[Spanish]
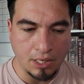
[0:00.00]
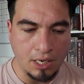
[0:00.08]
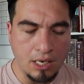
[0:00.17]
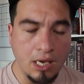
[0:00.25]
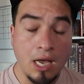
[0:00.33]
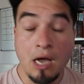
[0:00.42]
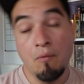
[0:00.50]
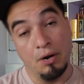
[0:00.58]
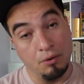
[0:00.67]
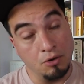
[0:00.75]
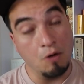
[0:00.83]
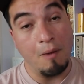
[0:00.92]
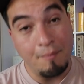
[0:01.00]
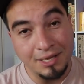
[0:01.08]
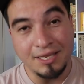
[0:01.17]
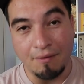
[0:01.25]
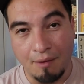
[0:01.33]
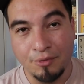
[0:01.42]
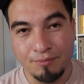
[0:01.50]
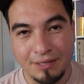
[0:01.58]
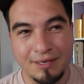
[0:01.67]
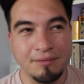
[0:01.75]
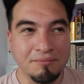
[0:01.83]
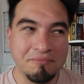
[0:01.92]
Y bueno, normalmente hablamos
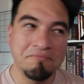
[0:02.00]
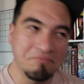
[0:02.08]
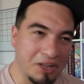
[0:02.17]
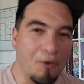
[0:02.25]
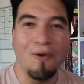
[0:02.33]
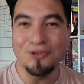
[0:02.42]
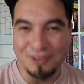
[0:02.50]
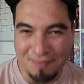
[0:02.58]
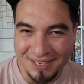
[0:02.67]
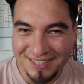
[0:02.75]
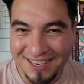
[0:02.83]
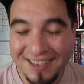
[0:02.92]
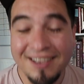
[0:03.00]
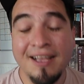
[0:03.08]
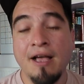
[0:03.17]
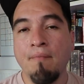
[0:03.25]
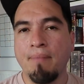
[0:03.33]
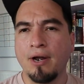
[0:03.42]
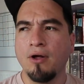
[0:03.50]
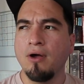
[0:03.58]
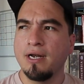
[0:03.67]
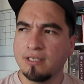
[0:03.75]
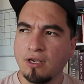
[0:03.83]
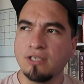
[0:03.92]
más bien de juegos de mesa,
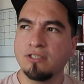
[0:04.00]
pero en esta